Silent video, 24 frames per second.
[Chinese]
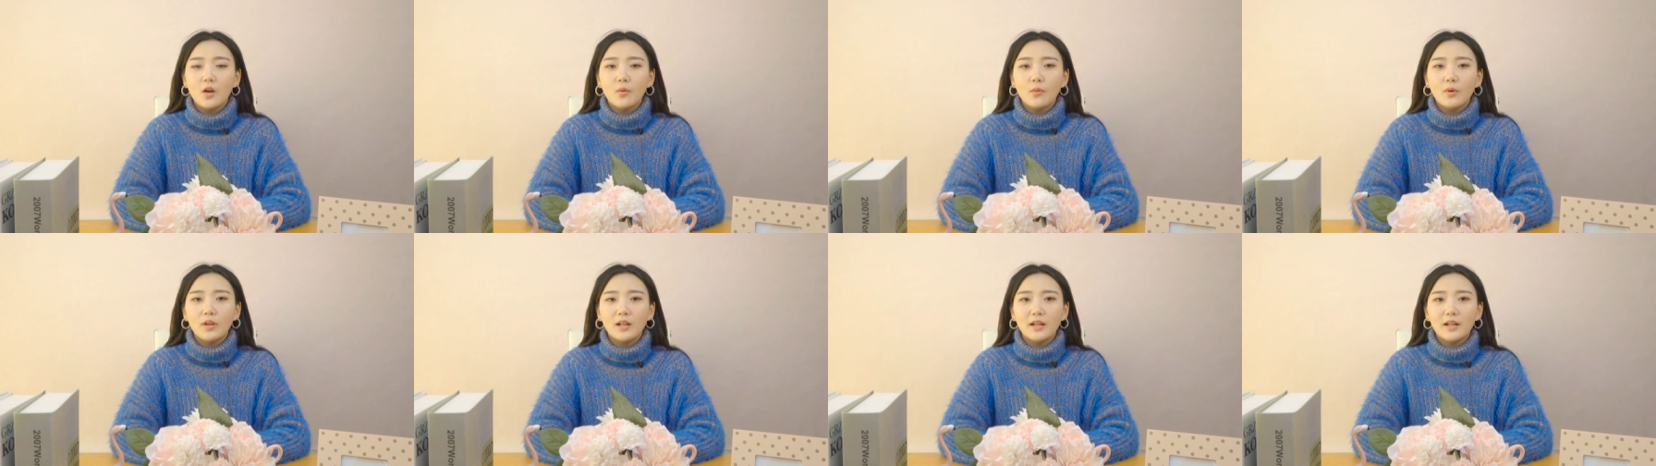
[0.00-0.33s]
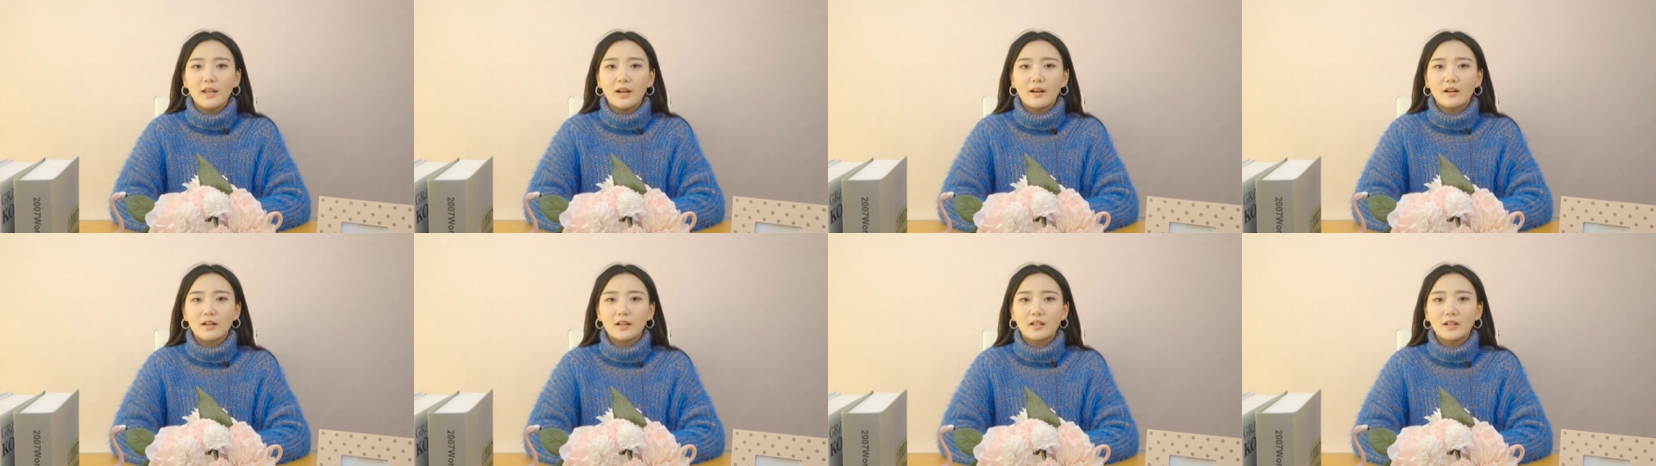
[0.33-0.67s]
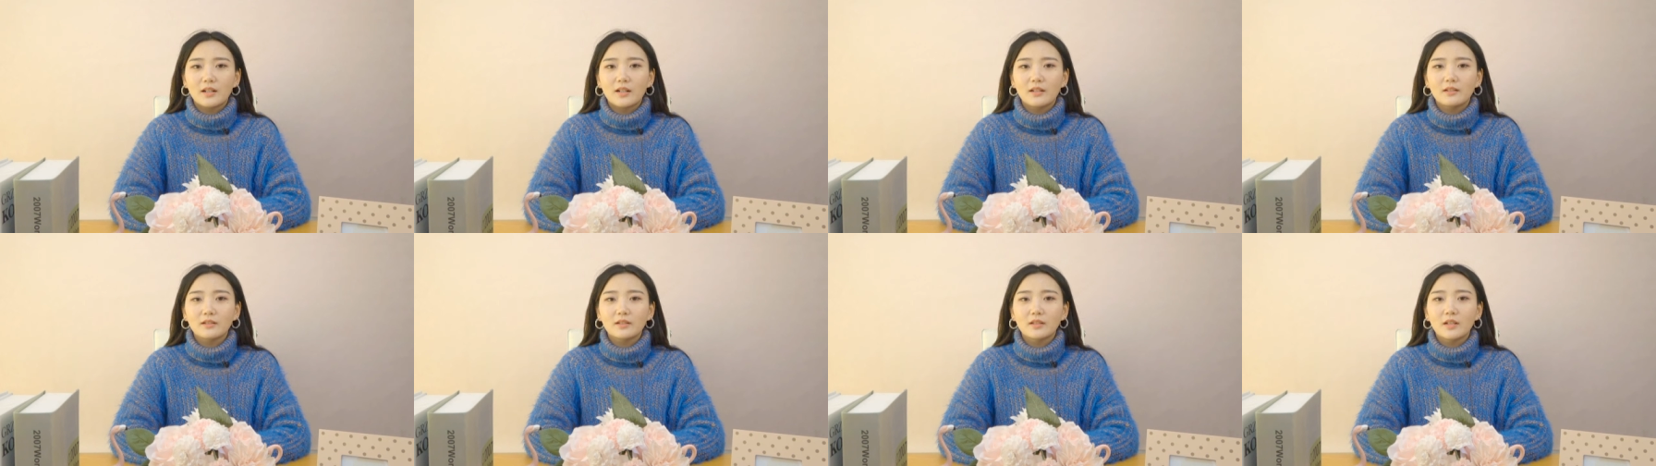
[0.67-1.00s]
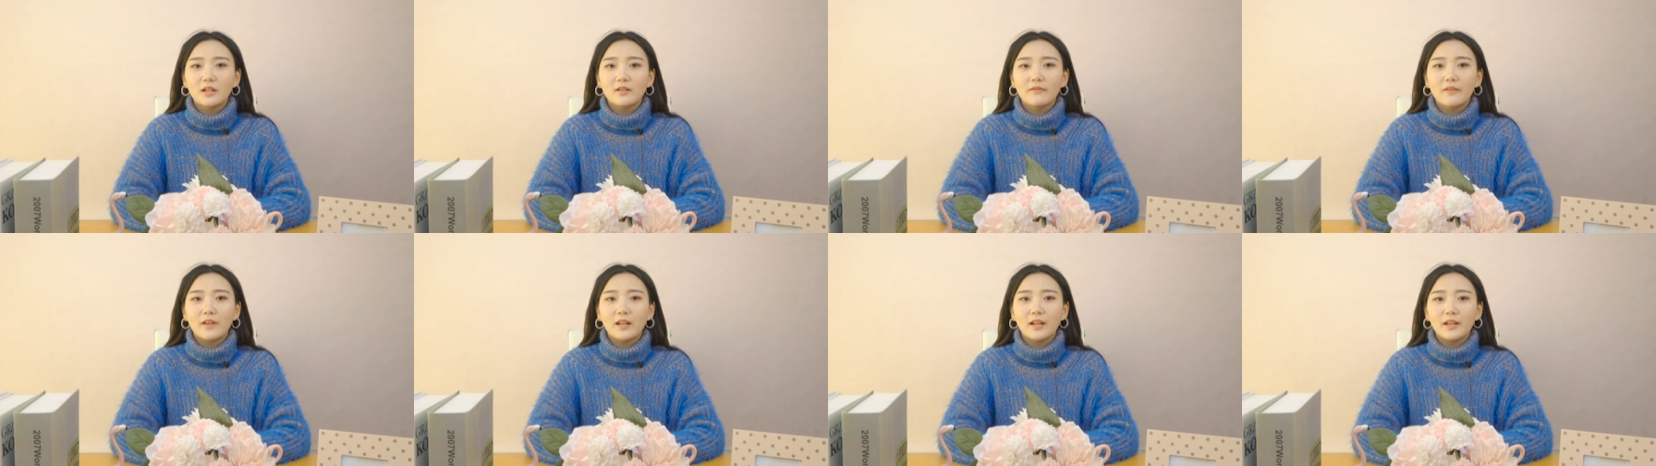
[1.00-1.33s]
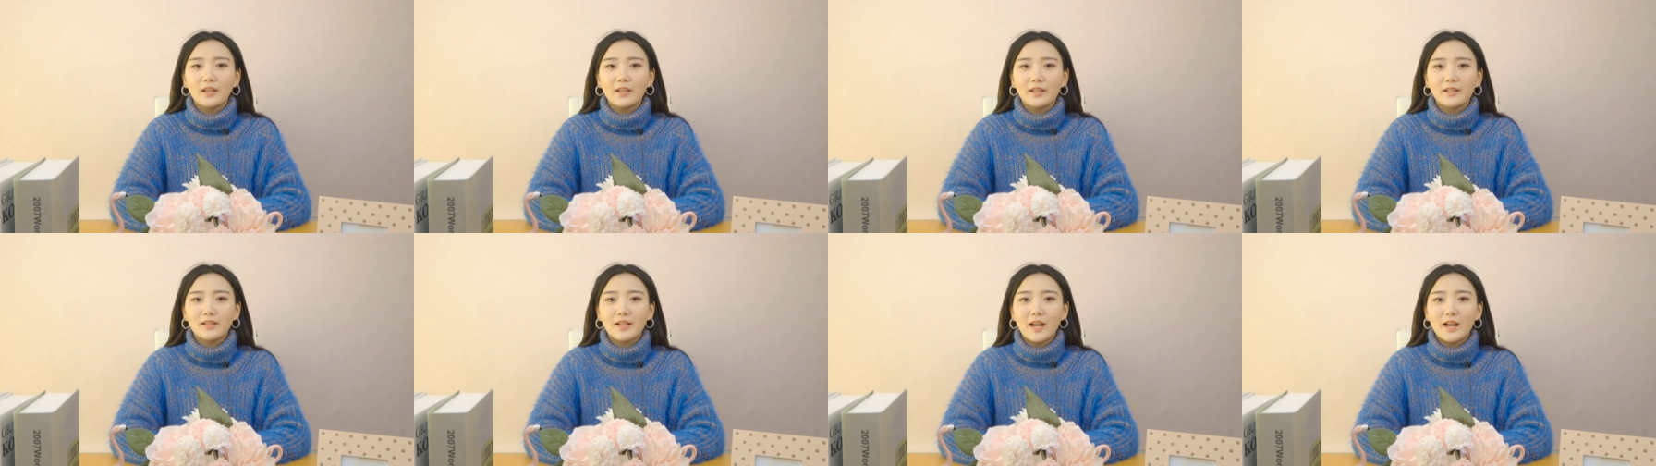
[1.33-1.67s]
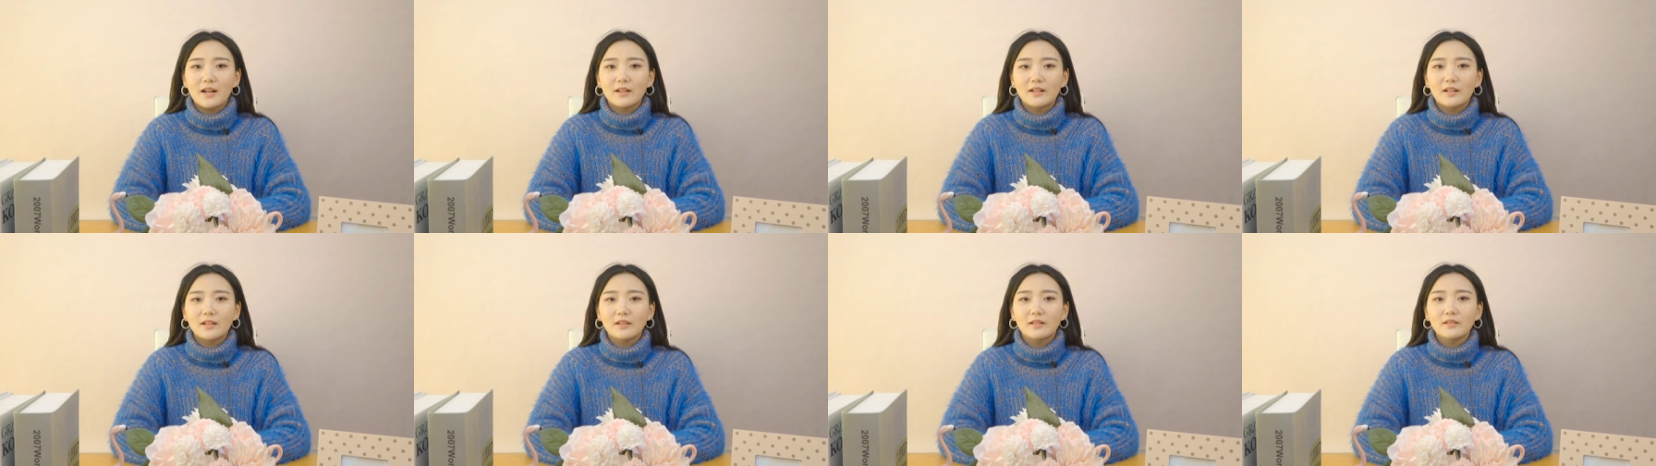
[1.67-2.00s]
为了两个人，更为了一
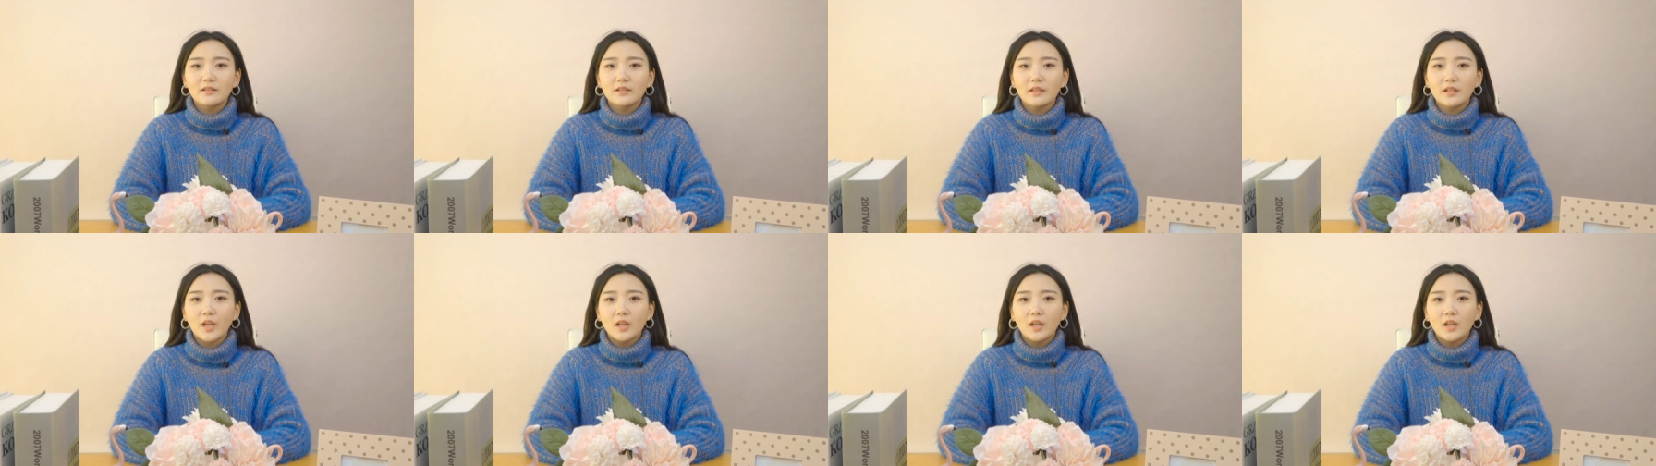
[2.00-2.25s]
家人，